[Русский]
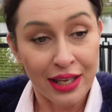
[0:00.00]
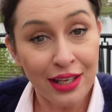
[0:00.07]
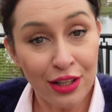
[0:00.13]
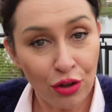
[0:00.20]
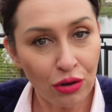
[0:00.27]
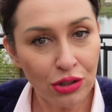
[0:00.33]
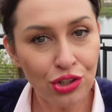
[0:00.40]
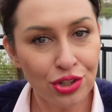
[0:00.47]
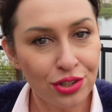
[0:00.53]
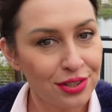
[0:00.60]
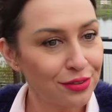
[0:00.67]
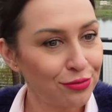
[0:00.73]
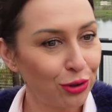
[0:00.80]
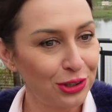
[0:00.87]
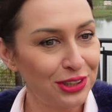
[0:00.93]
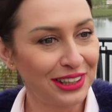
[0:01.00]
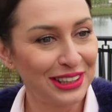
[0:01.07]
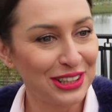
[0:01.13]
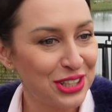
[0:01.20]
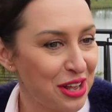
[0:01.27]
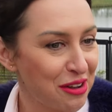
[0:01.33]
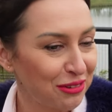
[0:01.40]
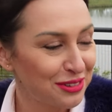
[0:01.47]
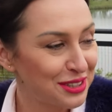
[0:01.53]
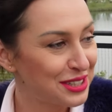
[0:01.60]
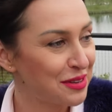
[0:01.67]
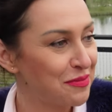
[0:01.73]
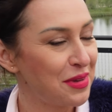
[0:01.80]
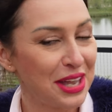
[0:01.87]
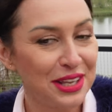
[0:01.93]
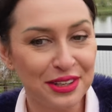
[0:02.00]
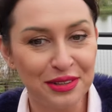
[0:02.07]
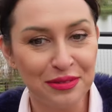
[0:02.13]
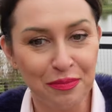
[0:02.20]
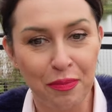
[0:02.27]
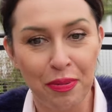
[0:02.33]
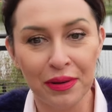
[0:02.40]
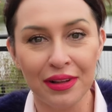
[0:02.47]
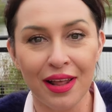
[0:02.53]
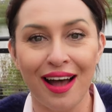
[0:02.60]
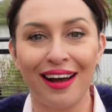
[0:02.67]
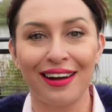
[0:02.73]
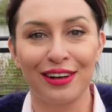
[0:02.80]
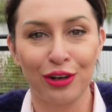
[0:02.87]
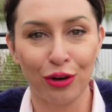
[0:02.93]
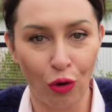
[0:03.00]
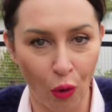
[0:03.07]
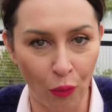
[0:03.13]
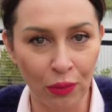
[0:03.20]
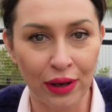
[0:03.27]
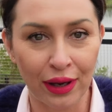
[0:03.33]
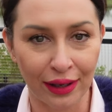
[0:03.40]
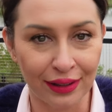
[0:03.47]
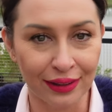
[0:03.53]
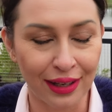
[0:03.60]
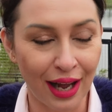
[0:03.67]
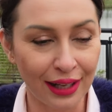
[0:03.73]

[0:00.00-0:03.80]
И ночь сегодня, должна я вам заметить, была громкой.